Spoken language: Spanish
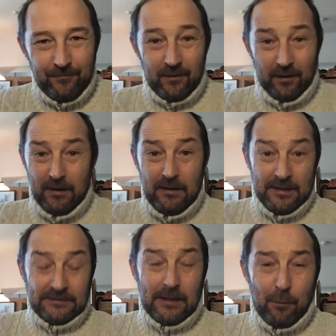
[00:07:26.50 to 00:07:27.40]
¿eh? en
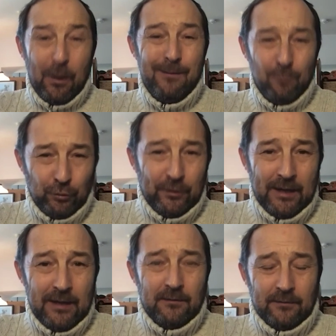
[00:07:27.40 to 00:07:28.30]
esa época del
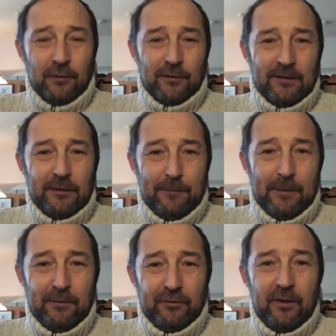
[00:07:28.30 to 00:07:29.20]
Mundial, de los grandes
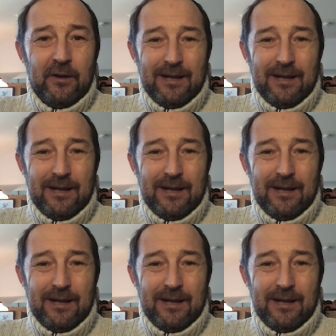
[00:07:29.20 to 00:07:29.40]
premios,